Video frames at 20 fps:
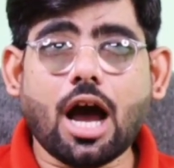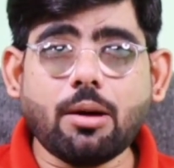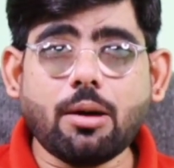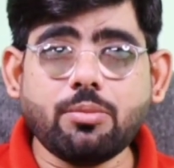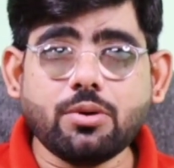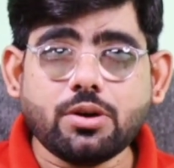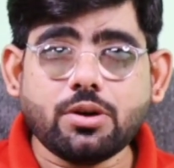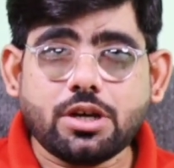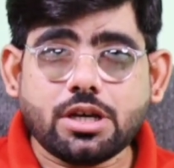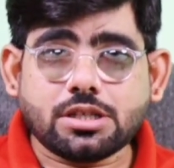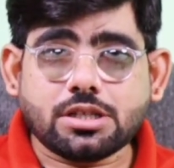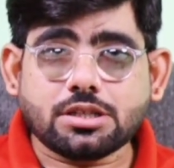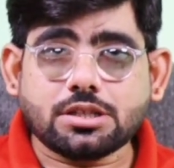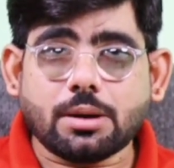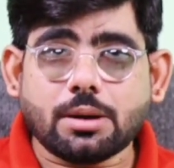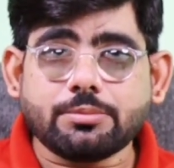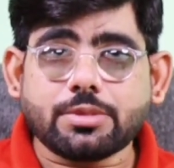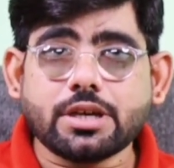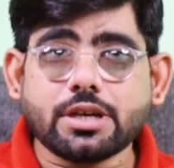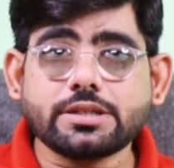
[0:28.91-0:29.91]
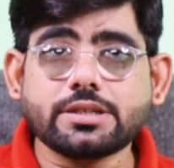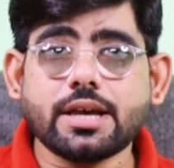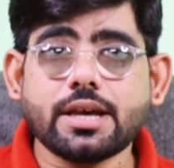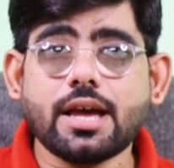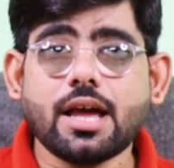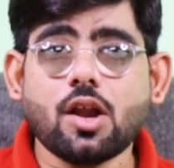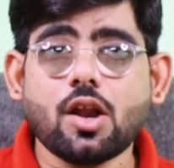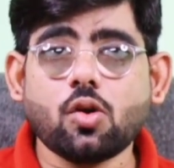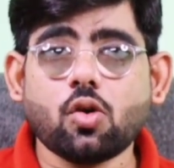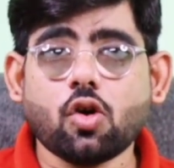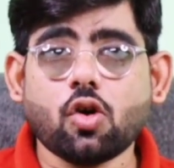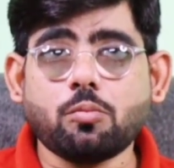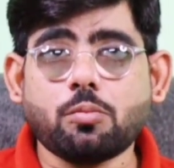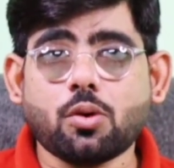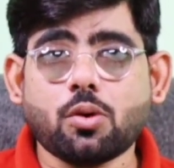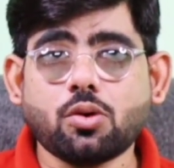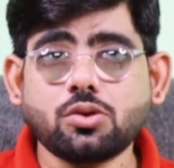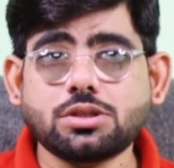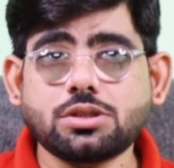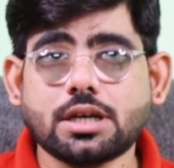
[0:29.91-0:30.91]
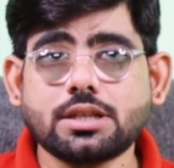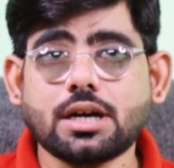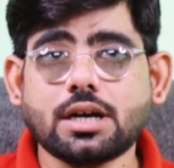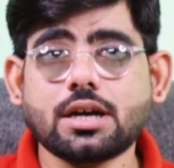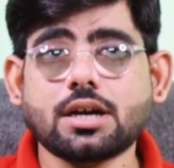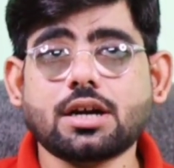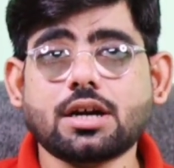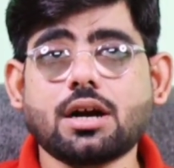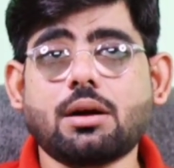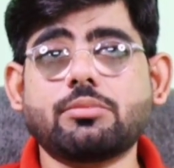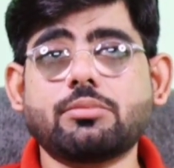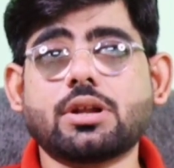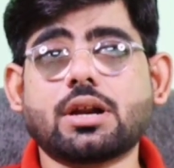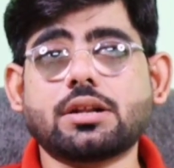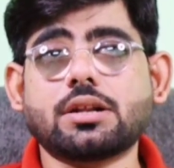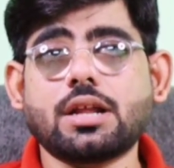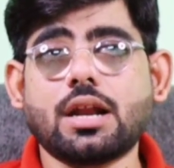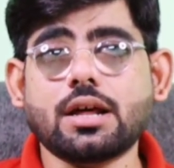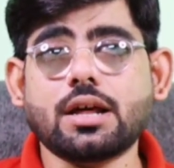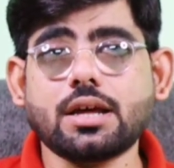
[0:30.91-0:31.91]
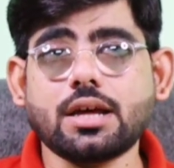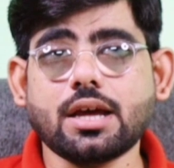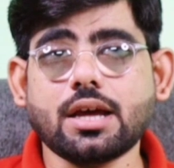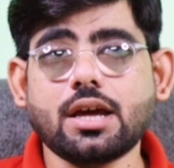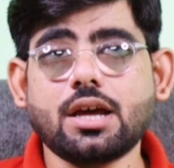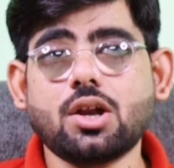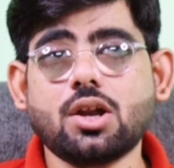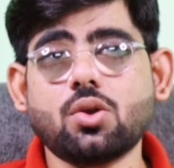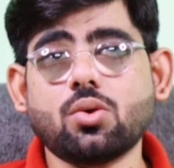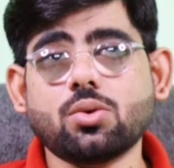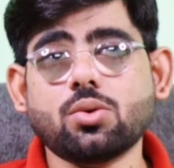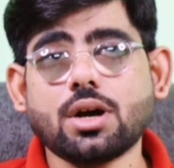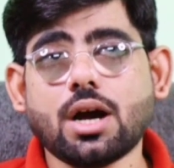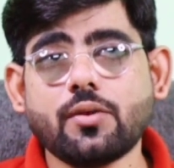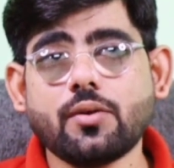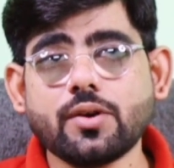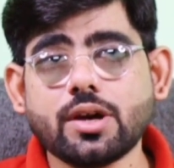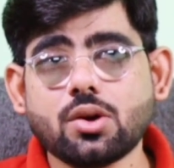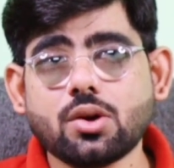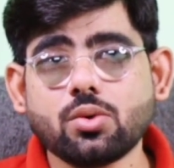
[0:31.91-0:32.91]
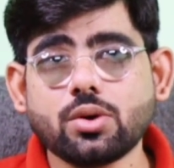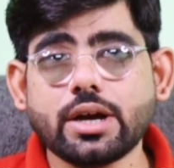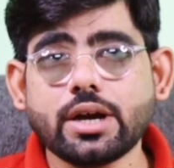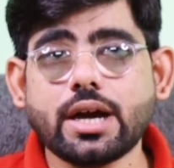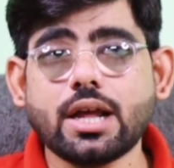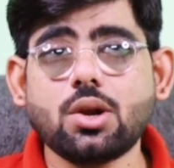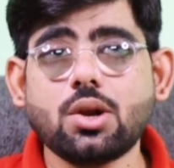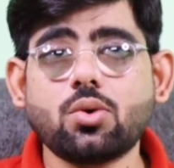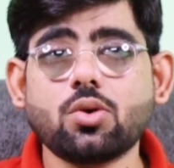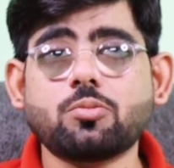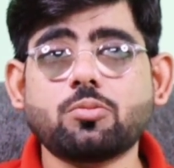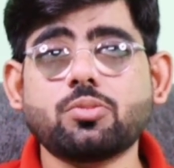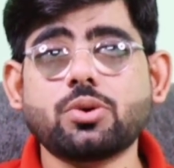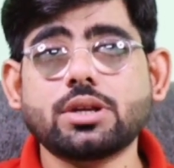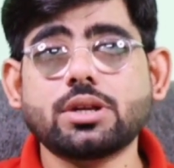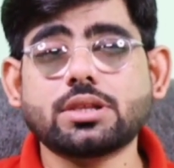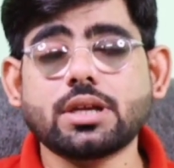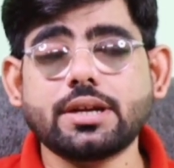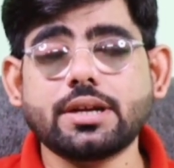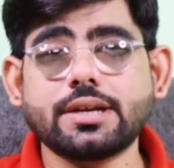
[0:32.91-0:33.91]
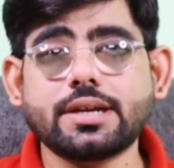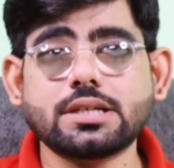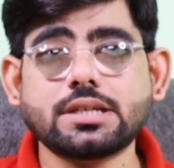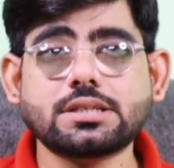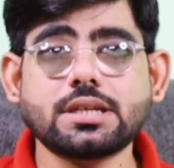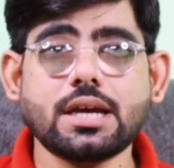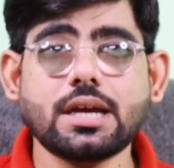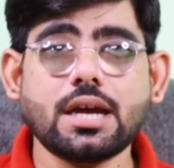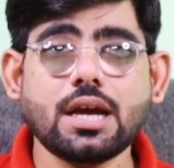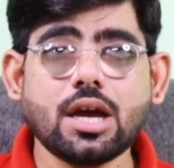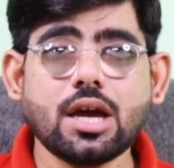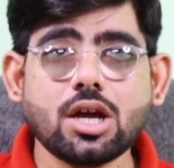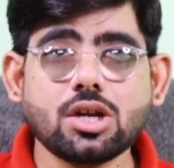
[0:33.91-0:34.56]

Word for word: अब इस धमकी से लोग बहुत ज्यादा कम डरने लगे हैं लोग अवेयर हो गए हैं लोग पूरी तरीके से